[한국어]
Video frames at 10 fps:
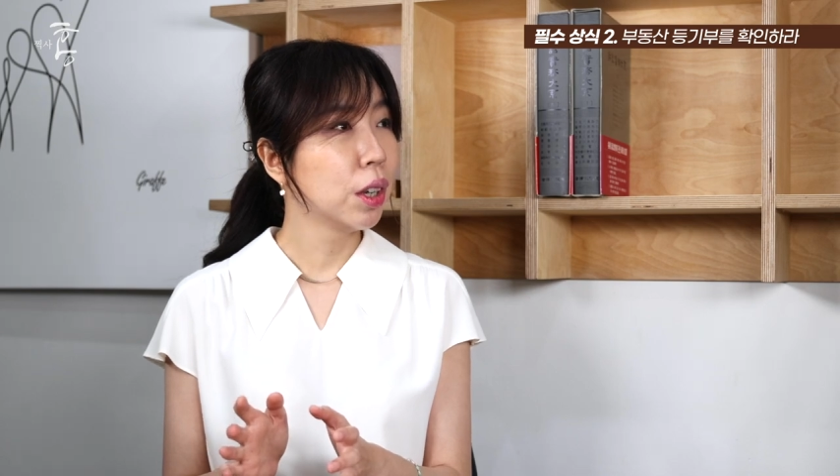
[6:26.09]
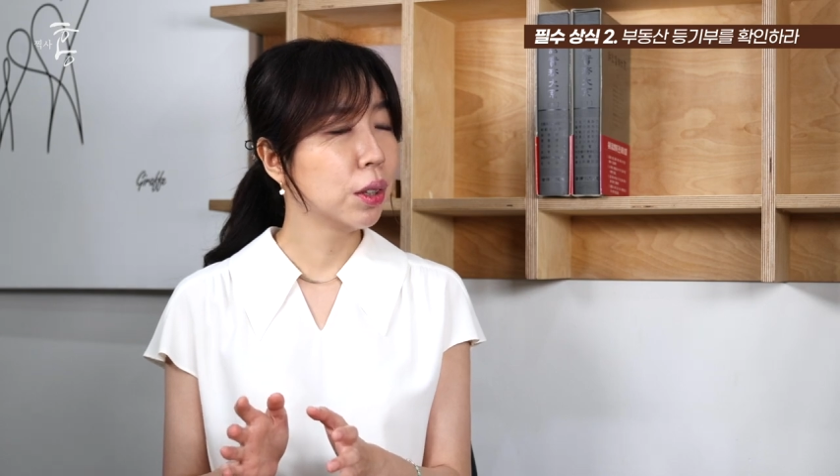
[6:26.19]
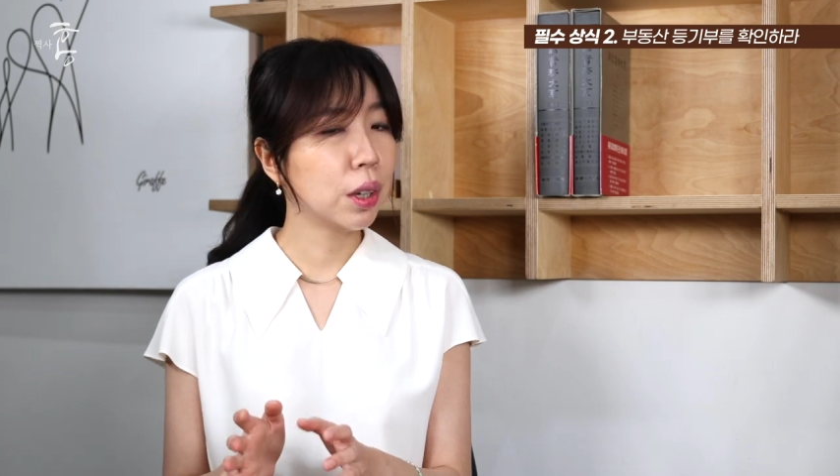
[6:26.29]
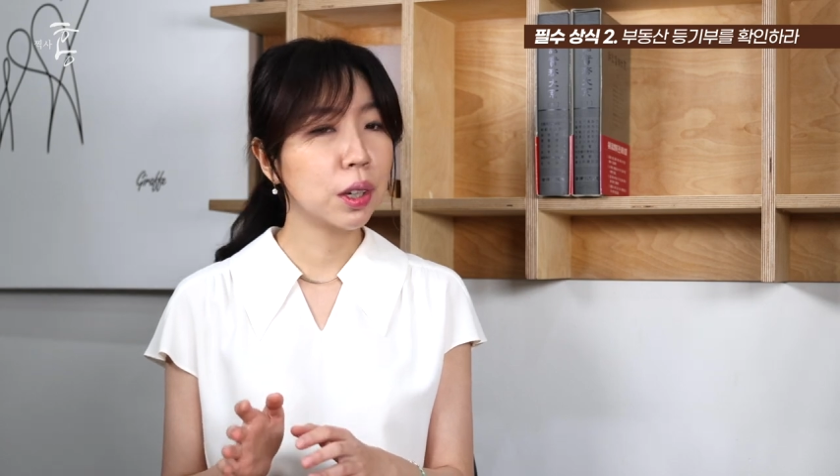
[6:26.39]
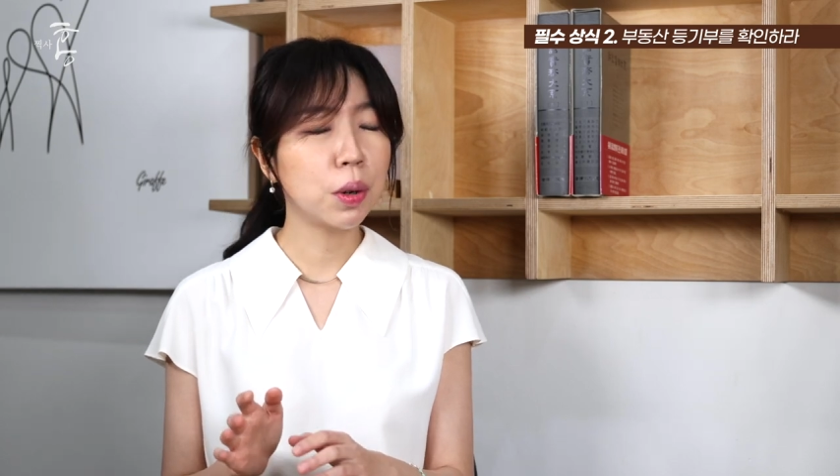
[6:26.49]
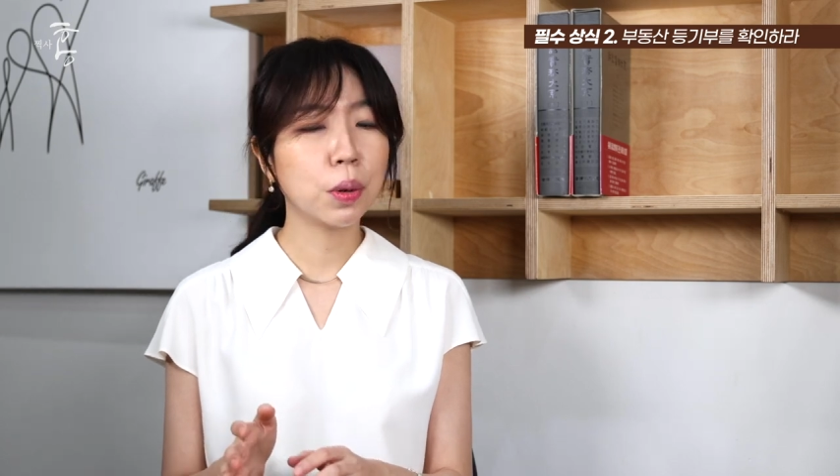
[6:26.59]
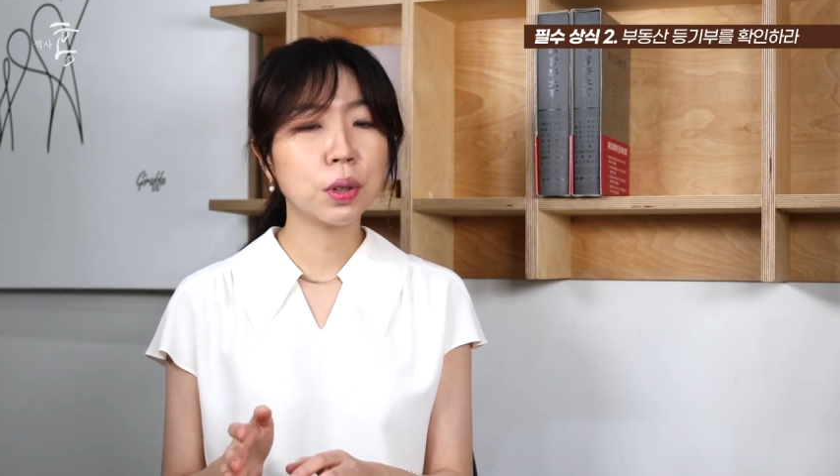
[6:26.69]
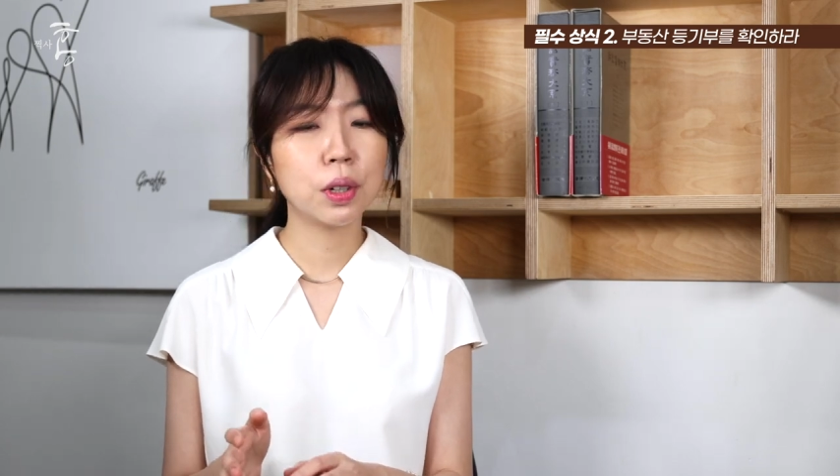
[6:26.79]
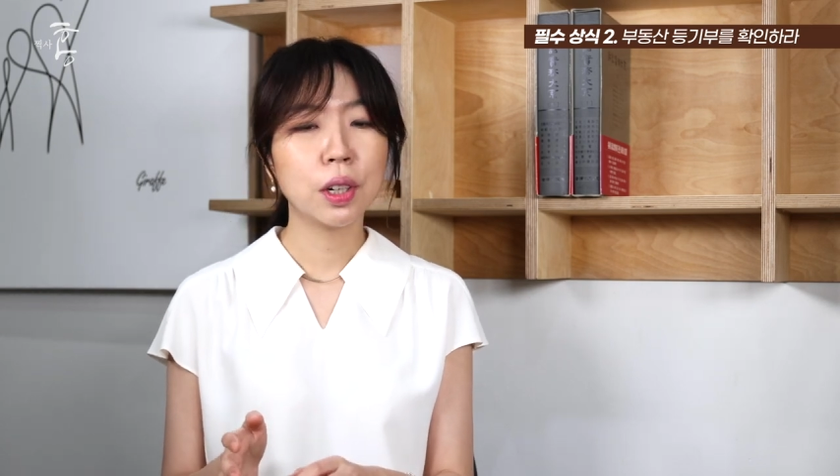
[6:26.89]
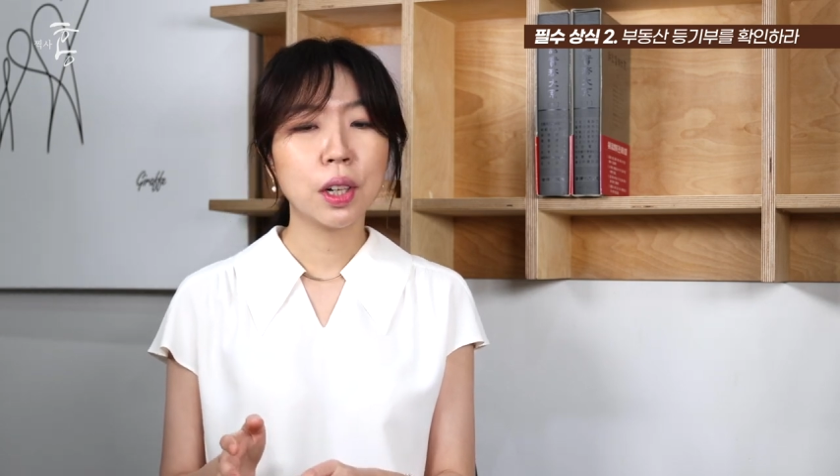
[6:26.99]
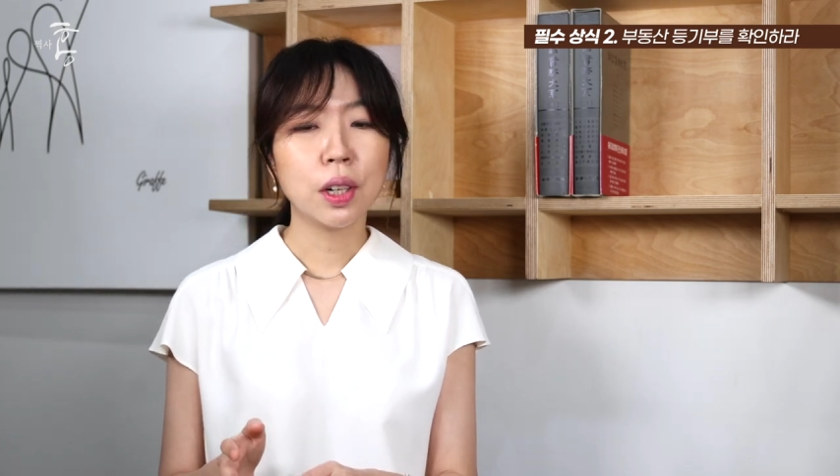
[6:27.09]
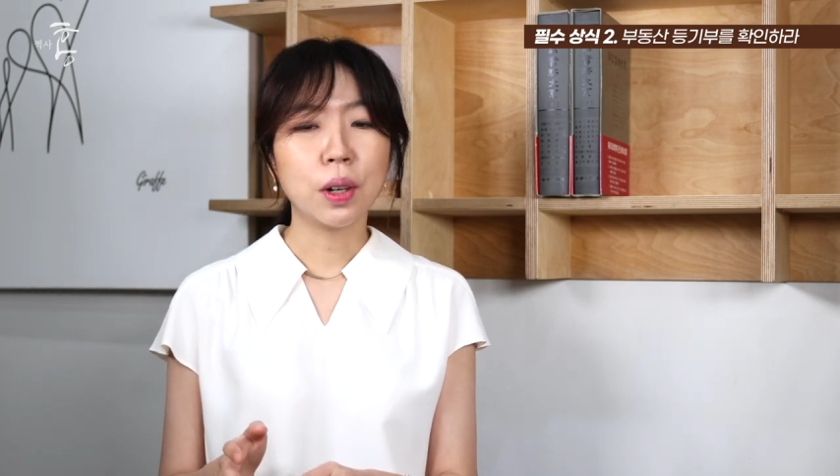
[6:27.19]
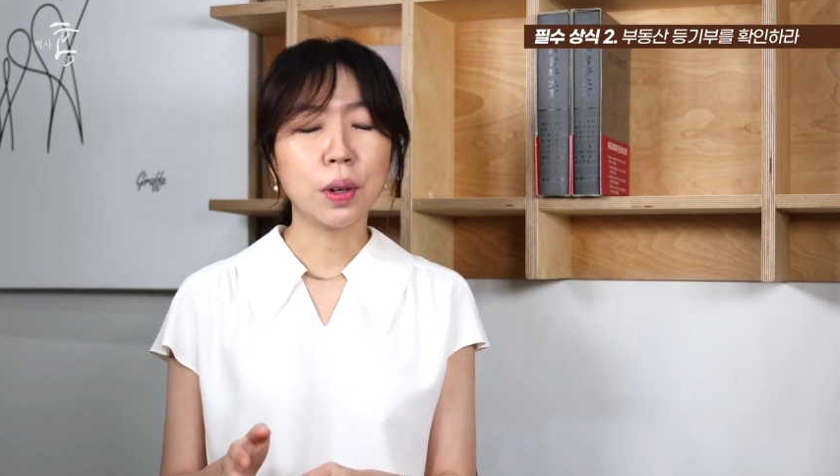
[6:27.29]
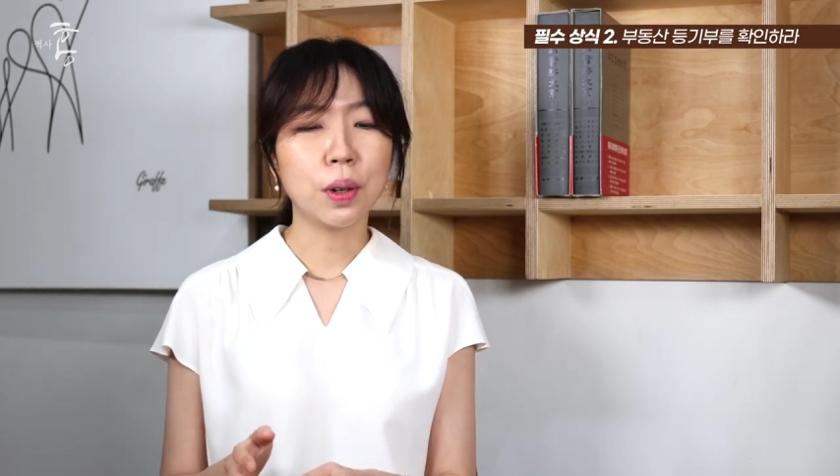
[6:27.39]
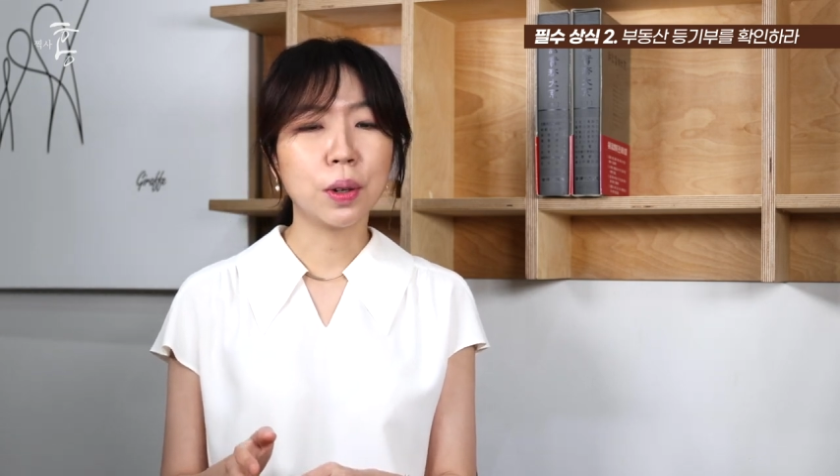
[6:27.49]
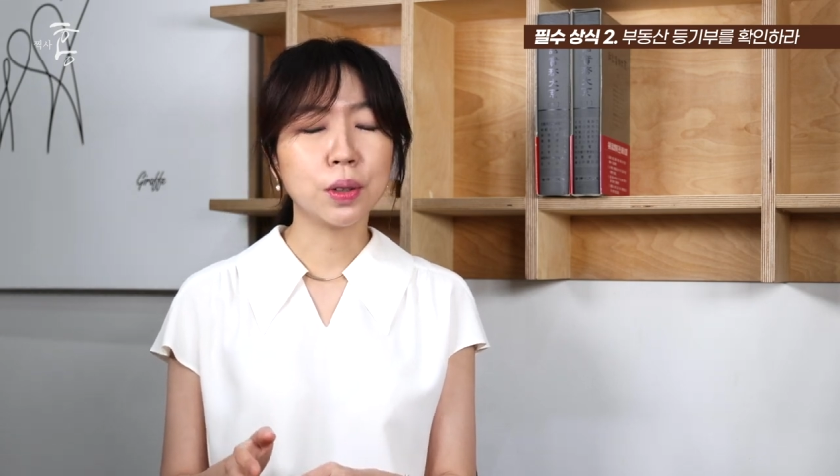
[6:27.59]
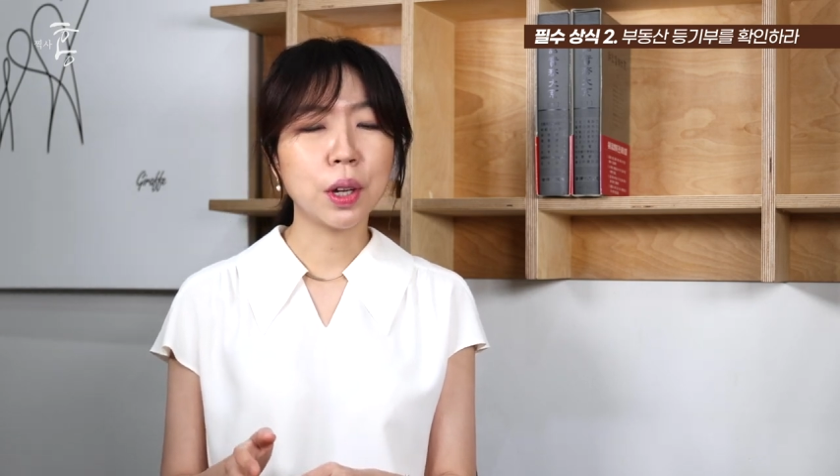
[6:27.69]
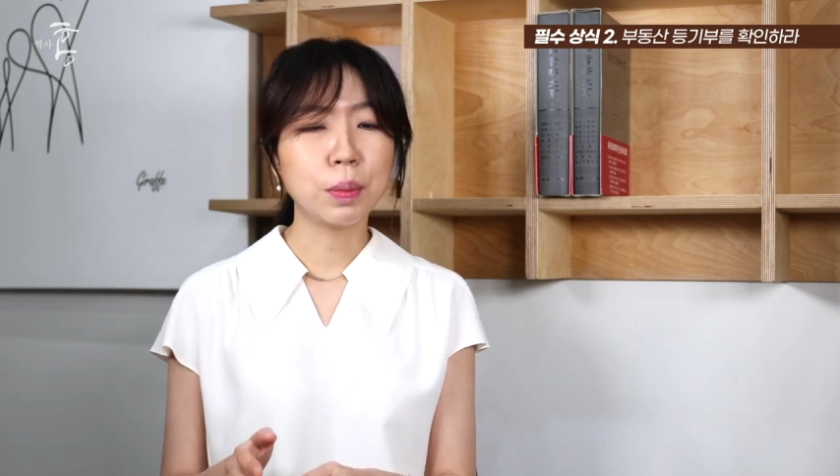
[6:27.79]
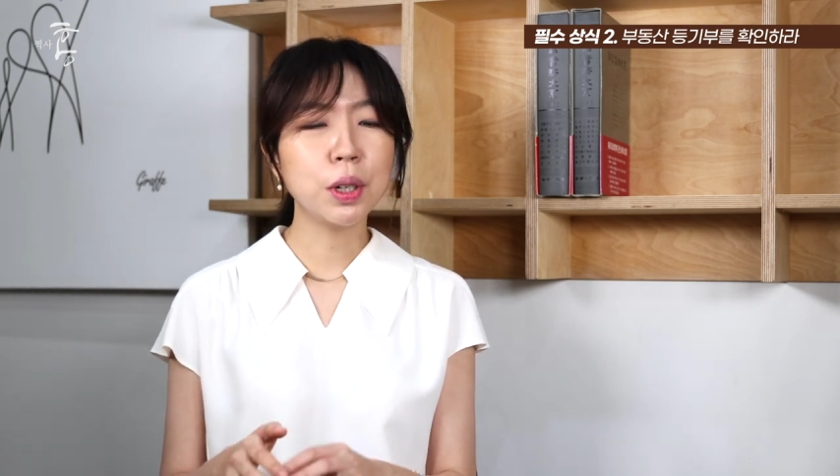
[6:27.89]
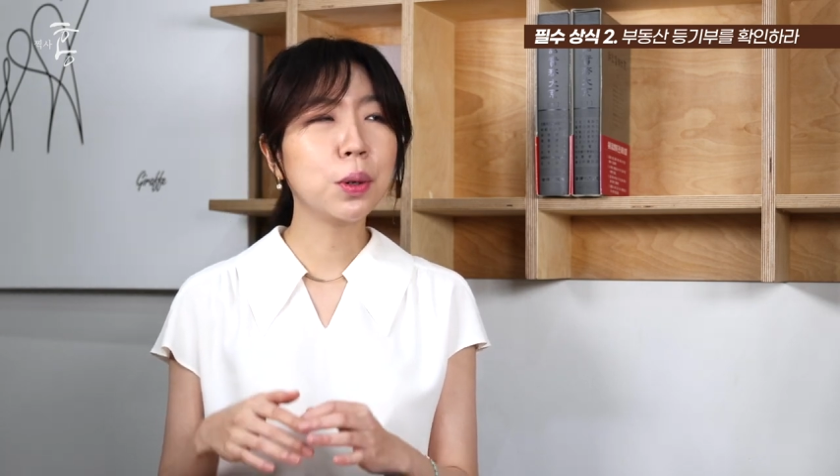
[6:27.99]
근데 이거를 어
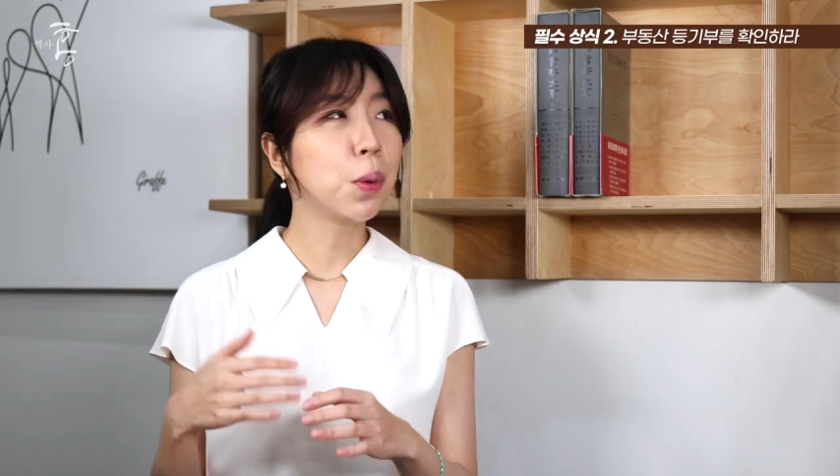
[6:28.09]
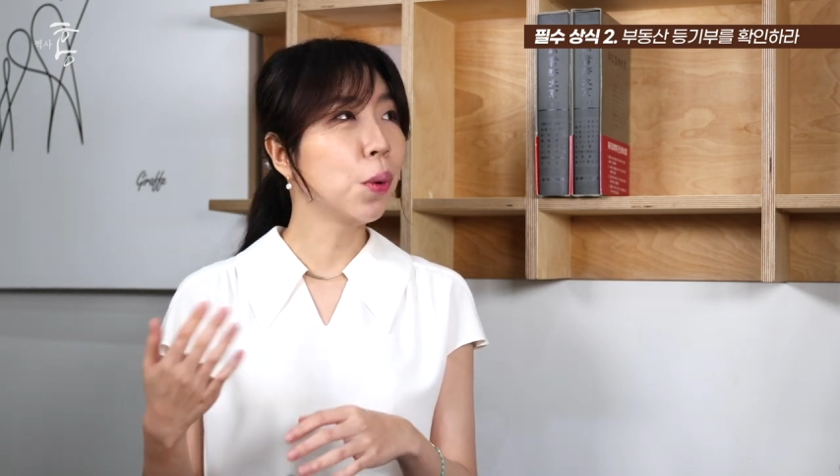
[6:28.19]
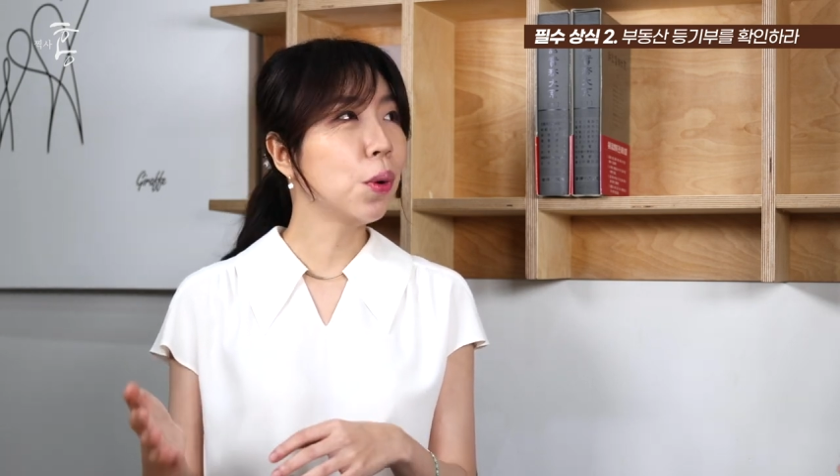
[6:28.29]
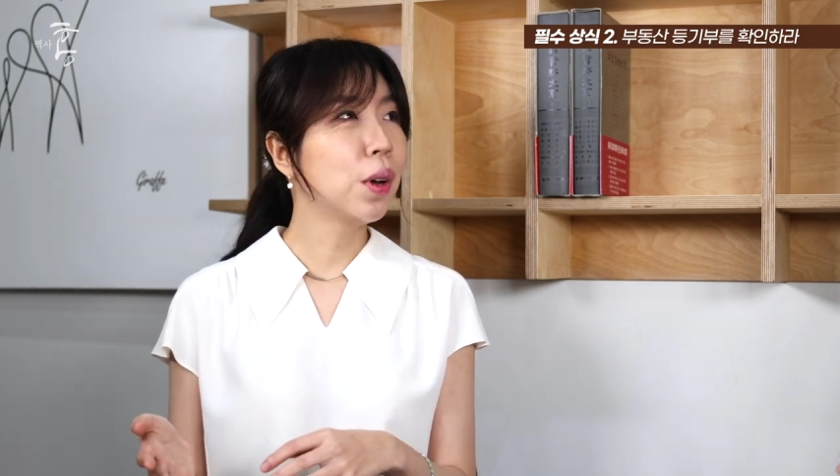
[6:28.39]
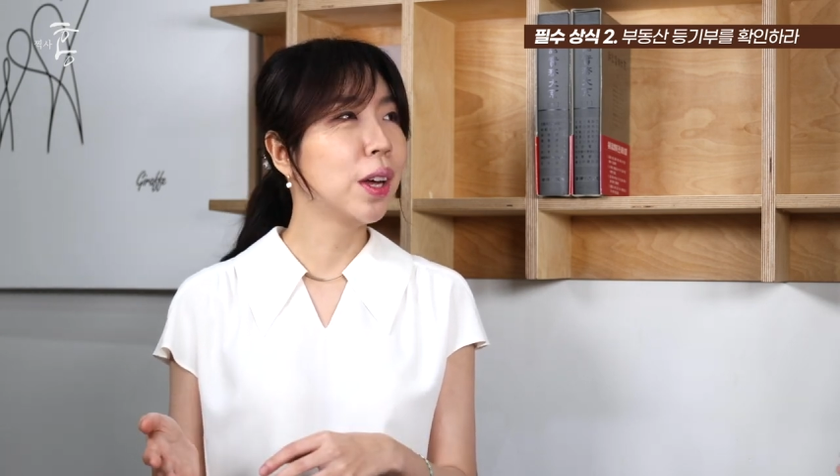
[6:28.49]
그냥 믿고